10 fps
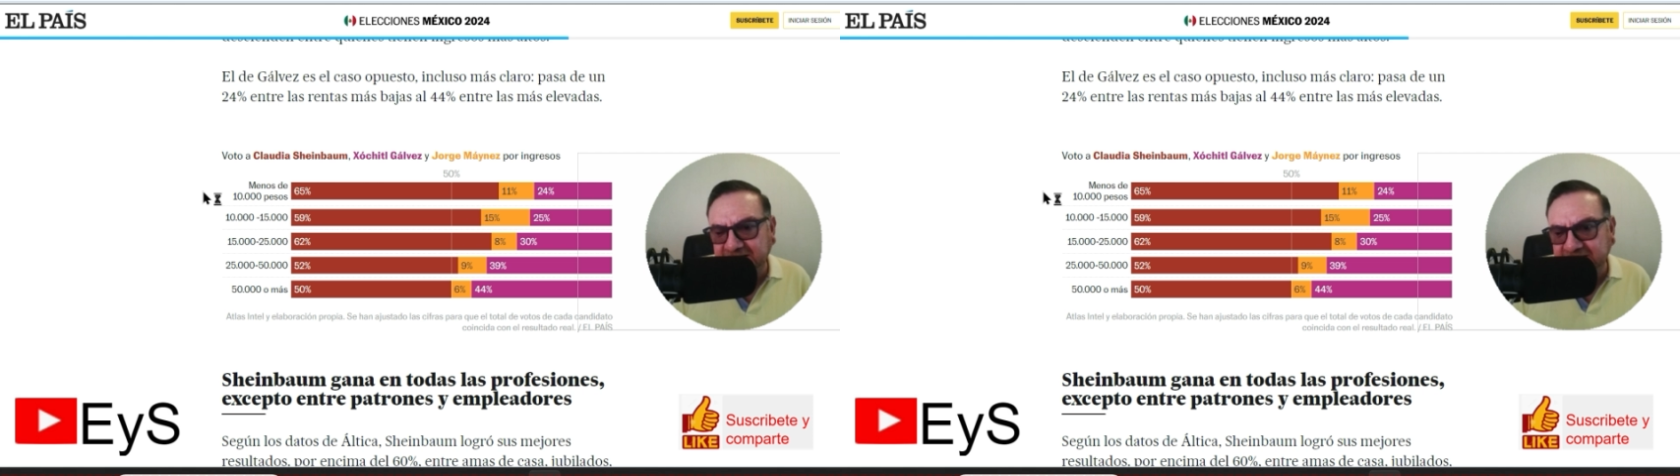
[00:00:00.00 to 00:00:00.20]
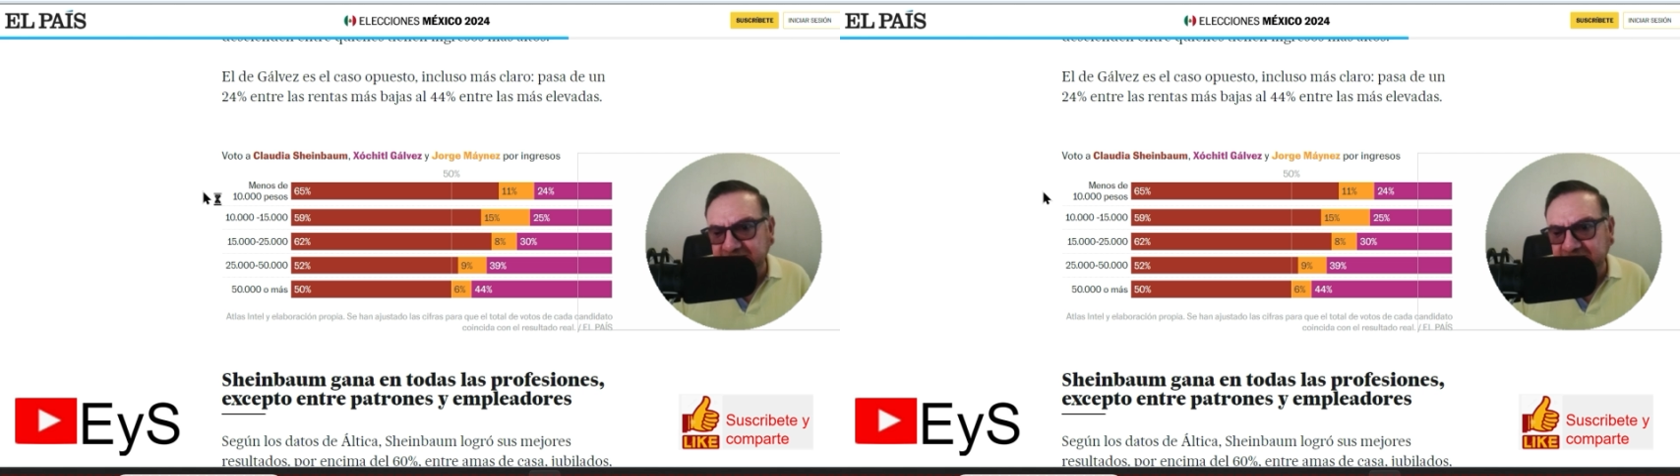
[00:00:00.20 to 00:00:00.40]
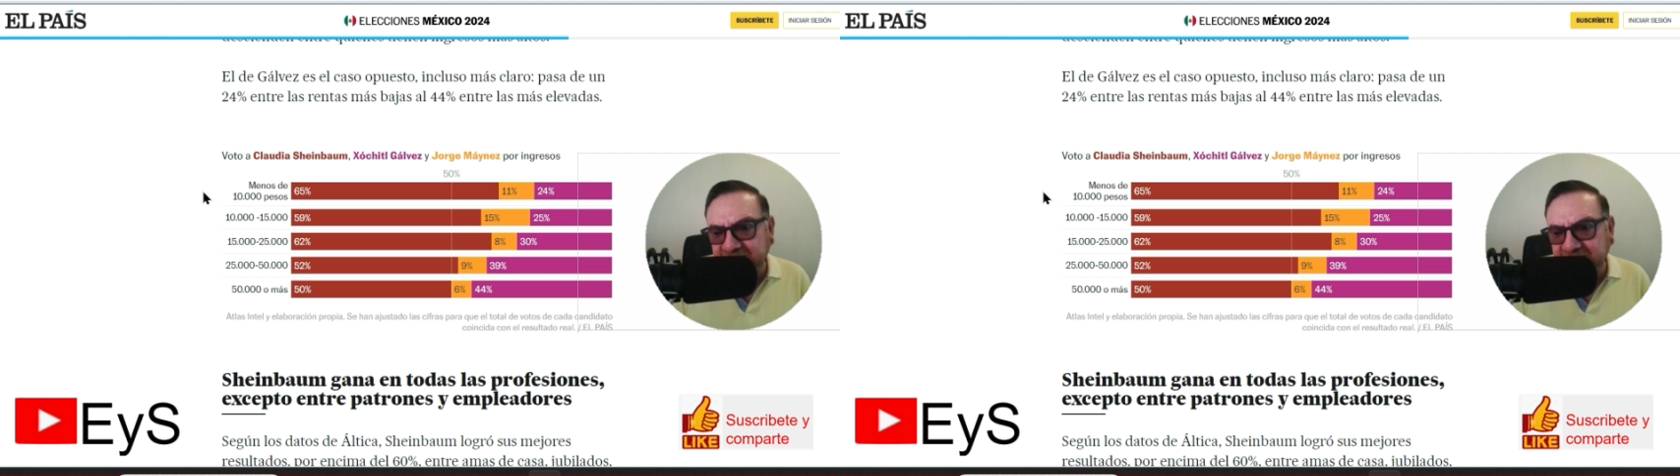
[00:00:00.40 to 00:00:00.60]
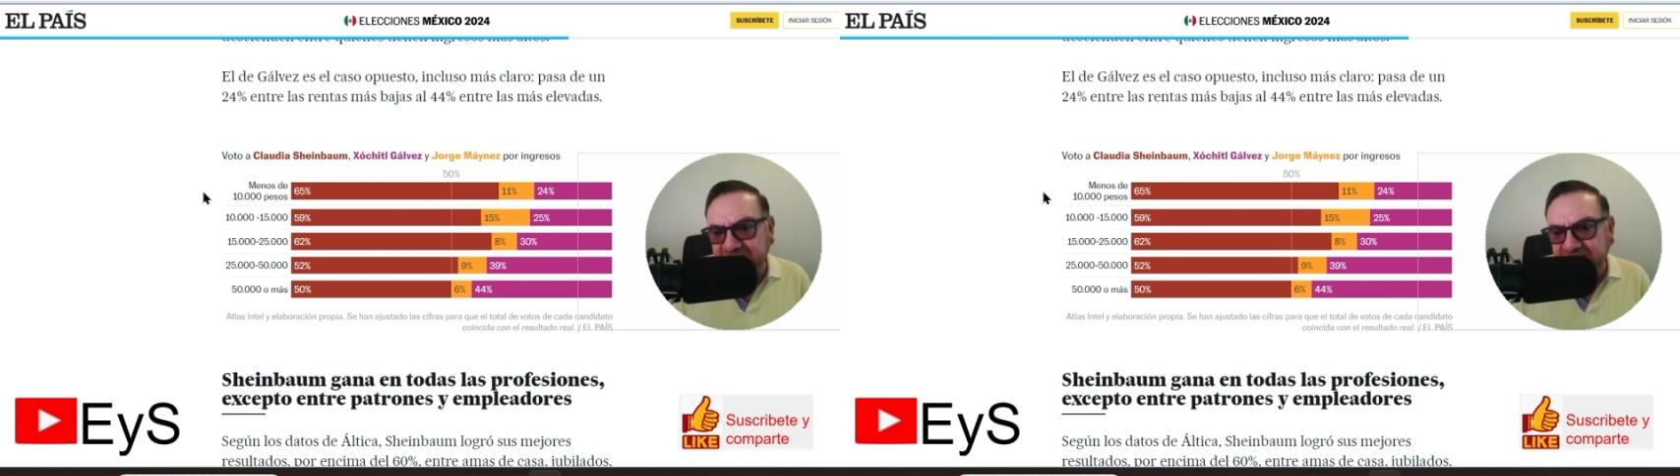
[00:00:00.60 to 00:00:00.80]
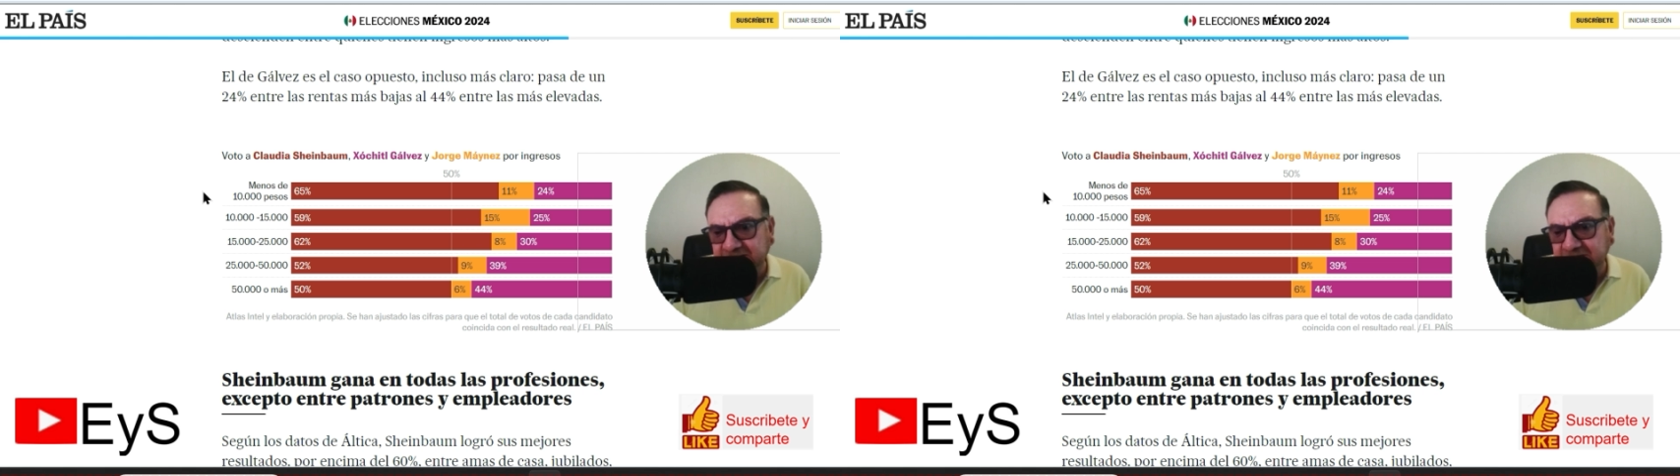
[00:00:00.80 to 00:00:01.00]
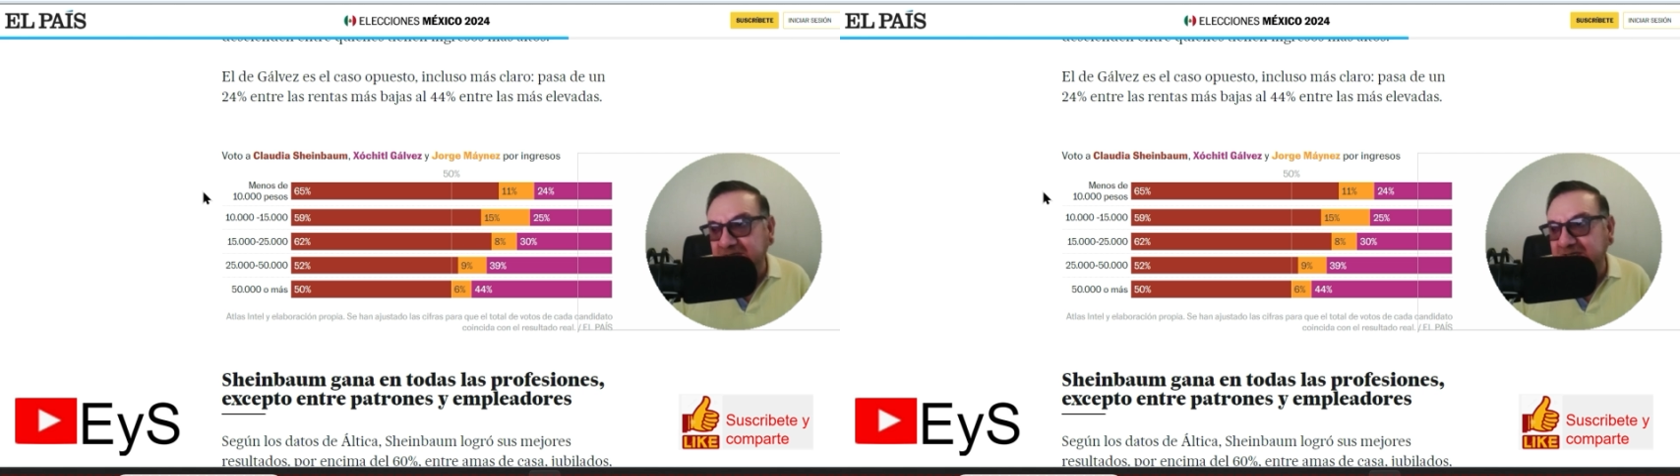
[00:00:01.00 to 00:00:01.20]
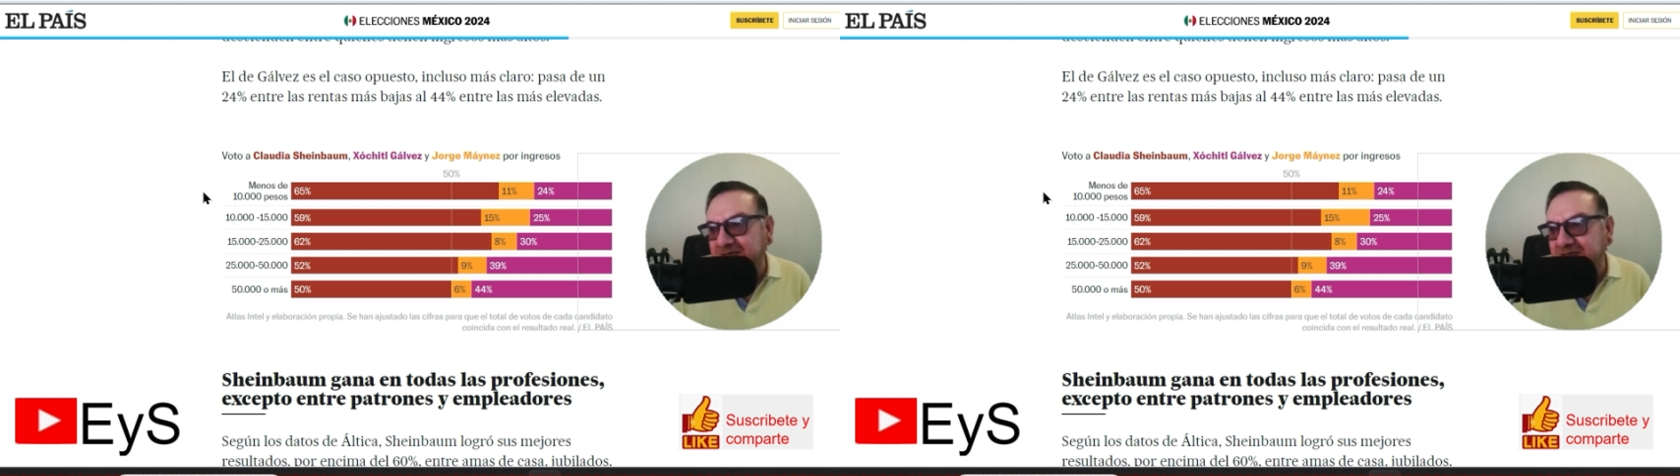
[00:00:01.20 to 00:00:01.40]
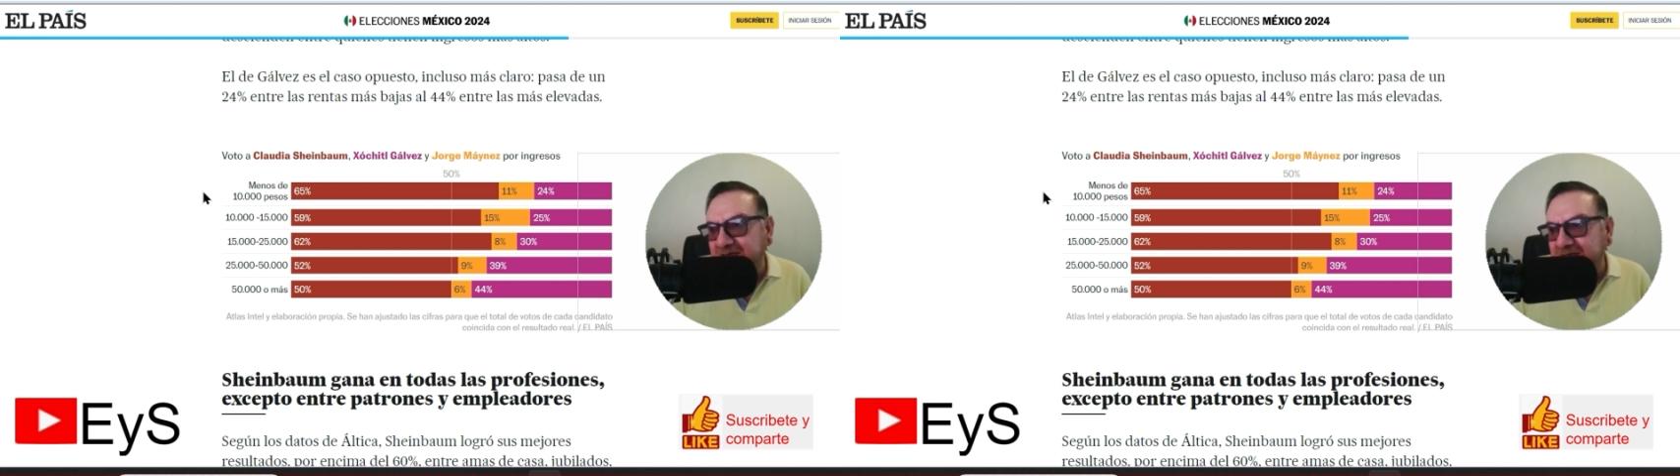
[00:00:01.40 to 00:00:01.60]
ingreso más bajo
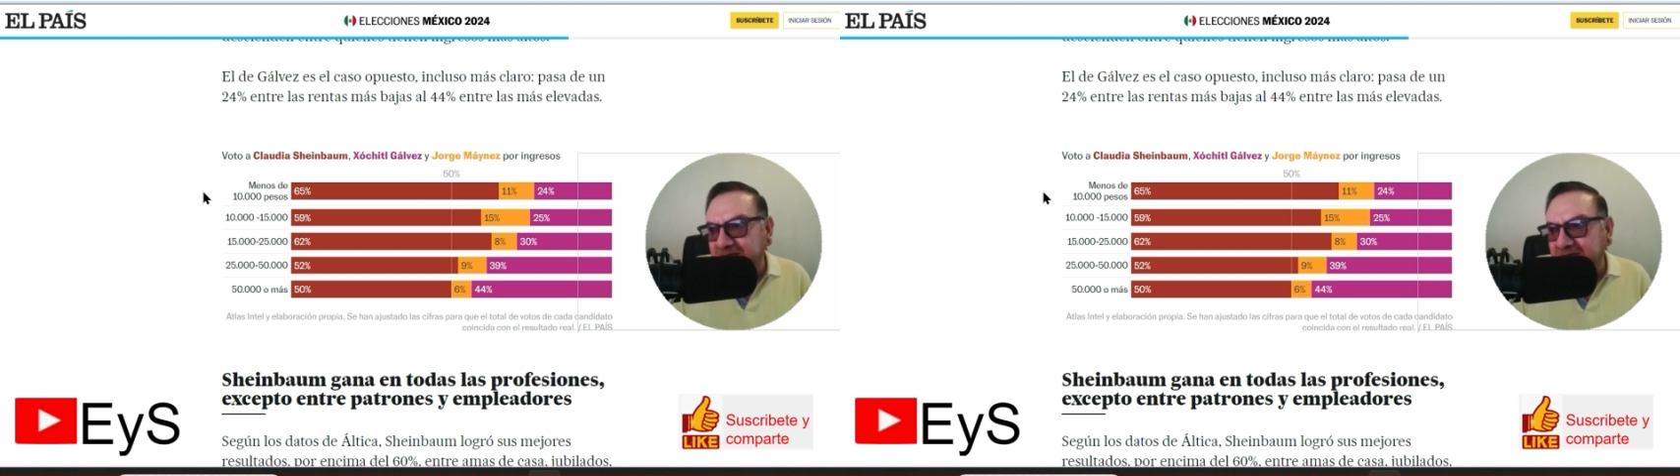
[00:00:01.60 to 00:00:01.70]
que